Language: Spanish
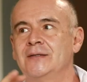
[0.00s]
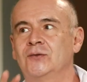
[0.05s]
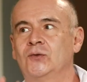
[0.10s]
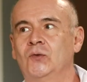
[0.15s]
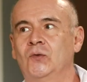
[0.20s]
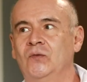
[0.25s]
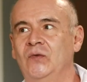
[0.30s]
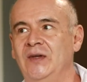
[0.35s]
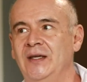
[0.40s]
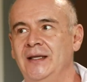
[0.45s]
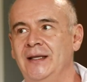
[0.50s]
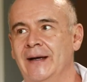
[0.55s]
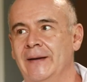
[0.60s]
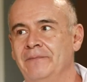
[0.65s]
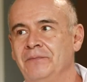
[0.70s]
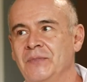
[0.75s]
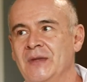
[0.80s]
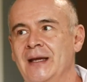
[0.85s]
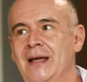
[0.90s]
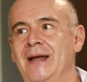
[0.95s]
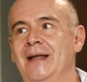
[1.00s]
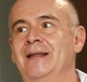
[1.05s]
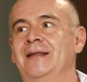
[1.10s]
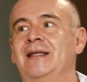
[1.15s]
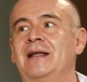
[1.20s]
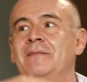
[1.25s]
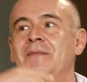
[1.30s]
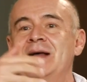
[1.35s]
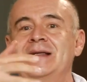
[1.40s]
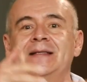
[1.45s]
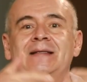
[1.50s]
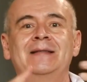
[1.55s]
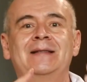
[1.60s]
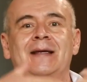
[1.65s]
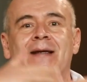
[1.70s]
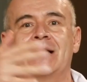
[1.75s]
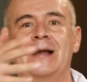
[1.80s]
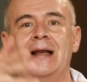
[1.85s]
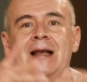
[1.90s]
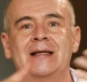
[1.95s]
es tu vida. Entre más
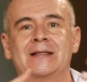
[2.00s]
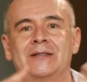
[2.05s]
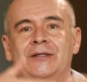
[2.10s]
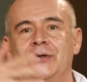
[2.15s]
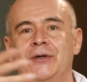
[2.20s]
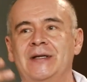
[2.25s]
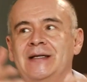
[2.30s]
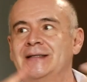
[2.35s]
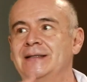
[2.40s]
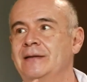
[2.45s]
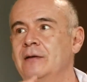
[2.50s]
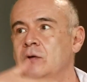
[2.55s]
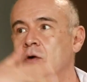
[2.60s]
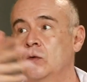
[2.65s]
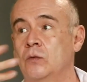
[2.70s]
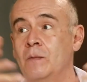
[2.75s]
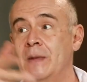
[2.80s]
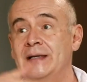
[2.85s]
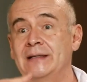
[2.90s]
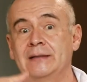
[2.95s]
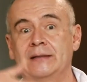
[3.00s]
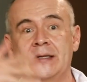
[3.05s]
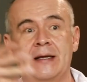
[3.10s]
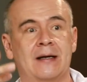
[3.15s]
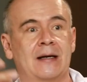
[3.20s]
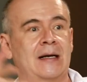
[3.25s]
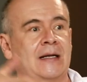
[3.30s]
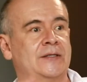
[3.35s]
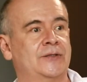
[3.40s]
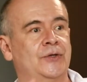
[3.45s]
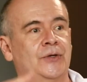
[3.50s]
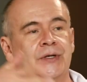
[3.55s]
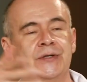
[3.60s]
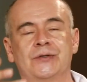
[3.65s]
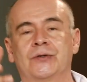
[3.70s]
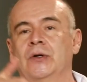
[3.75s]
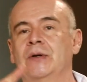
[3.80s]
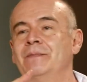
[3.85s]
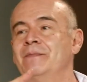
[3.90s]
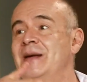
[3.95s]
interrelaciones o más te
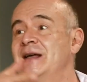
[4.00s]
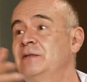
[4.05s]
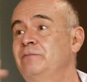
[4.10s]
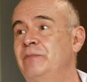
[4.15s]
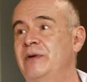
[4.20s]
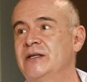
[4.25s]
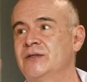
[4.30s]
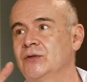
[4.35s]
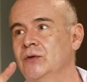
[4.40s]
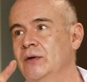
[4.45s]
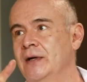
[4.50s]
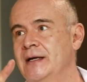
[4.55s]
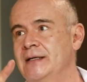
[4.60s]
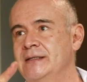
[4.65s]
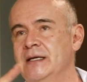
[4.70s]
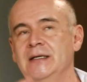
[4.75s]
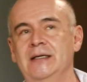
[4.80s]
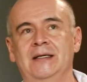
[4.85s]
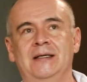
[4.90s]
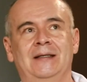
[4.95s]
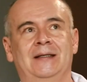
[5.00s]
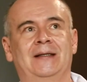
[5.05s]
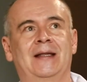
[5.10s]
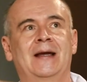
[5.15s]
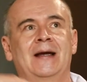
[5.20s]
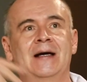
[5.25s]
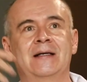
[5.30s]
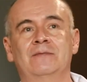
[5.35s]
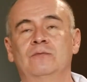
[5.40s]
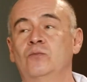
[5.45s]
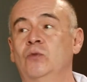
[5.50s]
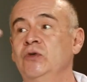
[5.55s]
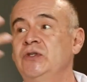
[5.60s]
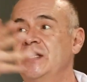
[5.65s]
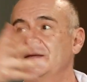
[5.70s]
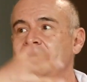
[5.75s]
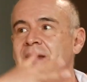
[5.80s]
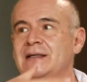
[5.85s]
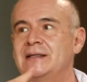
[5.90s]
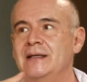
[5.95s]
relaciones con más personas y tengas
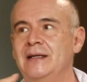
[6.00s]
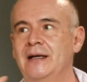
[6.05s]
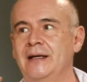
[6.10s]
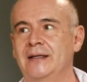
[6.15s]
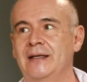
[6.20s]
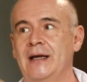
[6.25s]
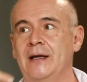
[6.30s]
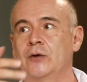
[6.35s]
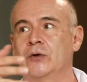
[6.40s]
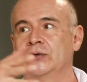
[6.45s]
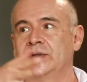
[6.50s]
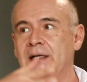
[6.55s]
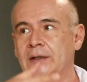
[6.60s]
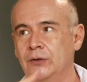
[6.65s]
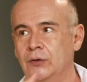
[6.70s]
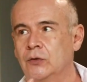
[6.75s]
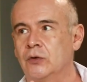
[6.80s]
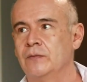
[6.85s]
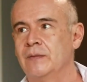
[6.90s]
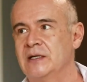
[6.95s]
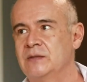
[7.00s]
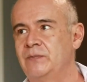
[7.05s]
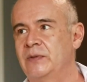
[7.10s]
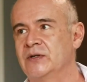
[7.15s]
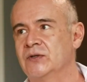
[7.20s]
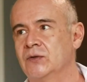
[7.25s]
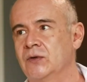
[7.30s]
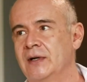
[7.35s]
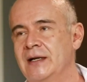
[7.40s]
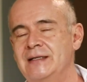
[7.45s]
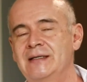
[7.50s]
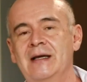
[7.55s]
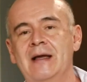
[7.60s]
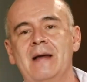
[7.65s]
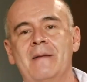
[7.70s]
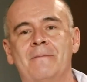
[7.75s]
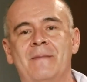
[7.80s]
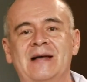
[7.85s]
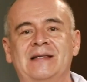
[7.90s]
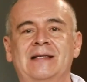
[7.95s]
mucha más energía y contacto con más personas,
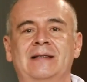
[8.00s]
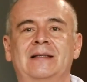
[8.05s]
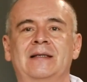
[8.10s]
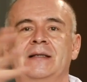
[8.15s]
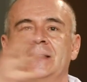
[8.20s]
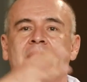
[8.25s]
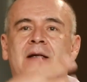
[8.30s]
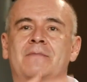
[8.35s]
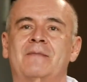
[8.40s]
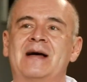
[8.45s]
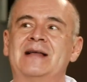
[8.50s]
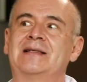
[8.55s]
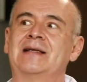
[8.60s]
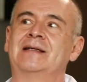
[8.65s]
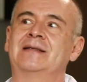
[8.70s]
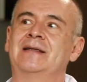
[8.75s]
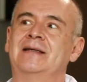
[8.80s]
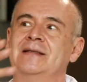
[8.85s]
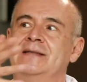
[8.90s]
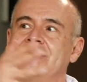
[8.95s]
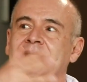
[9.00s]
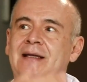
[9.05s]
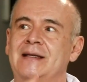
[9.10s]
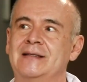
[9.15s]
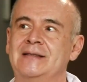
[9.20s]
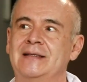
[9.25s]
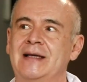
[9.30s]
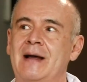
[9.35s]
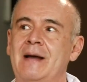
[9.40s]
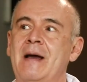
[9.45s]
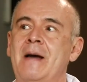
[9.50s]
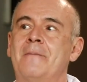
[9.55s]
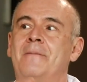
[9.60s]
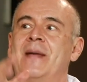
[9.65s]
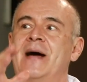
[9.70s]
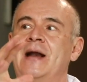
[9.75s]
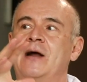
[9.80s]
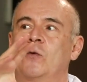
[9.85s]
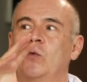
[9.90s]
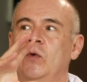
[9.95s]
vas a tener más asistencia
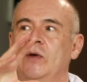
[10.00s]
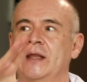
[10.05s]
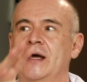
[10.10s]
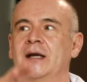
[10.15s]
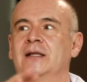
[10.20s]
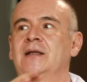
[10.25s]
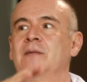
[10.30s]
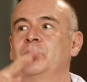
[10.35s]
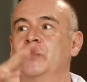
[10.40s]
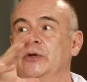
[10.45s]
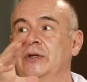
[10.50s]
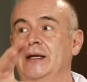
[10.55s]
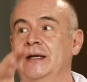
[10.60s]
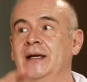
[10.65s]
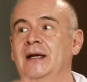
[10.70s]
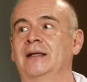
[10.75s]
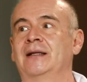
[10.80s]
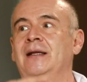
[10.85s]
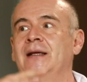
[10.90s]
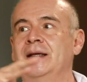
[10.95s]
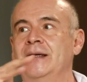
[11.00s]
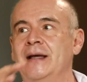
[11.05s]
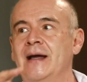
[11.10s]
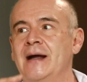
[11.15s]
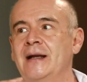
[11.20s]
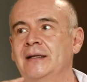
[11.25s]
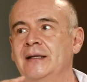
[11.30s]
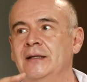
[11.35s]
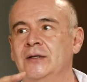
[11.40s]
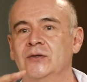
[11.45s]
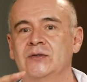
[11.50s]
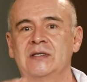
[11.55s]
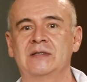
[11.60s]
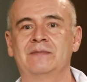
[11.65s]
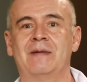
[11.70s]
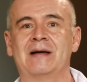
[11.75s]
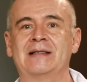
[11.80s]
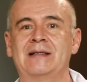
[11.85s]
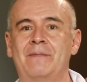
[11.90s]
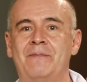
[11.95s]
para cuidarte, protegerte y guiarte.
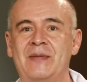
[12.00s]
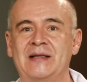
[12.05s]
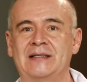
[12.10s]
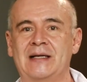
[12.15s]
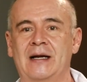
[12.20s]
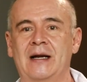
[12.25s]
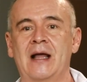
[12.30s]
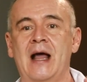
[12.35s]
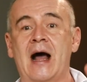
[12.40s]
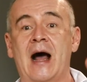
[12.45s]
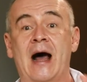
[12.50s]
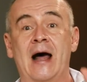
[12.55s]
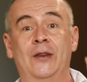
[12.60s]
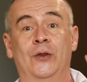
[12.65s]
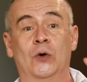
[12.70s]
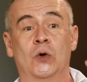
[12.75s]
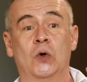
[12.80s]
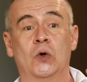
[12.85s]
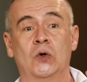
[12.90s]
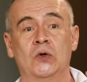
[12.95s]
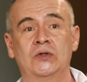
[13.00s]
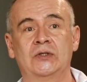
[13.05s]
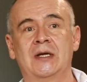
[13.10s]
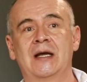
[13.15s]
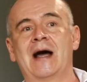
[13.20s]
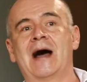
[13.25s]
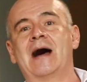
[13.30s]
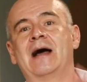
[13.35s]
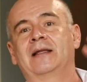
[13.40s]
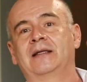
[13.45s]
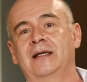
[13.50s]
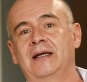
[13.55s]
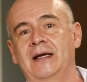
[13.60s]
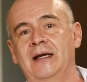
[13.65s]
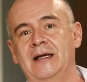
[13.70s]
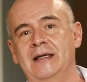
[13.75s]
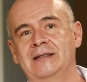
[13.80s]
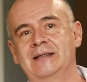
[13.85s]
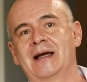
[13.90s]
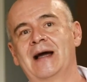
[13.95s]
Entonces vas a pasar a dos, a
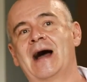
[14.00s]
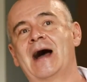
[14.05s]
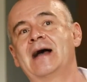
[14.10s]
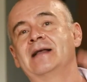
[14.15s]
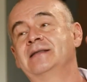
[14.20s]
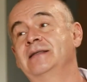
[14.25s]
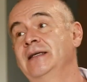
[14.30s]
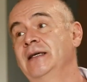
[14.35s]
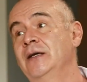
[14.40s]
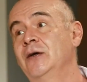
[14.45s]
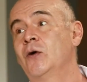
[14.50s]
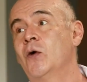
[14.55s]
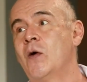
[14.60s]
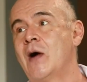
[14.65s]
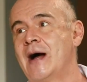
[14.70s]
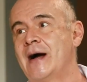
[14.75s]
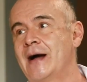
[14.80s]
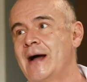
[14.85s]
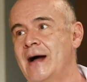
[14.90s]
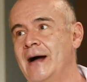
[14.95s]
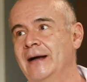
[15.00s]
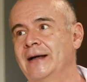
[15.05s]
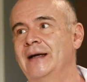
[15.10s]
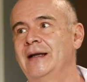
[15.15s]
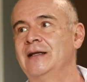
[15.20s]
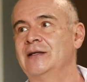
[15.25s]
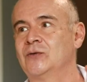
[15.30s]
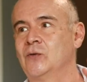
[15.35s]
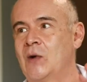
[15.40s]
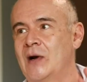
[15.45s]
tres, a cinco ángeles